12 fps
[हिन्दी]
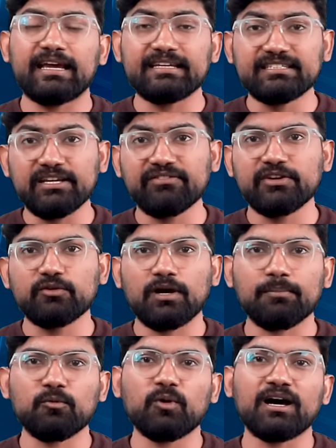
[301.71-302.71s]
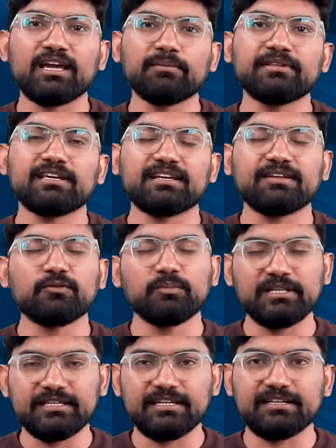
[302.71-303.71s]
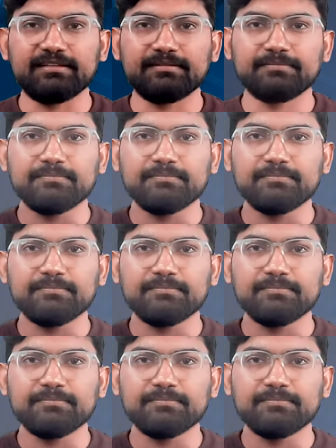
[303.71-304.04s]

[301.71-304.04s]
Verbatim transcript: ऐसे ही वीडियो आपको आगे भी देखने को मिलते रहे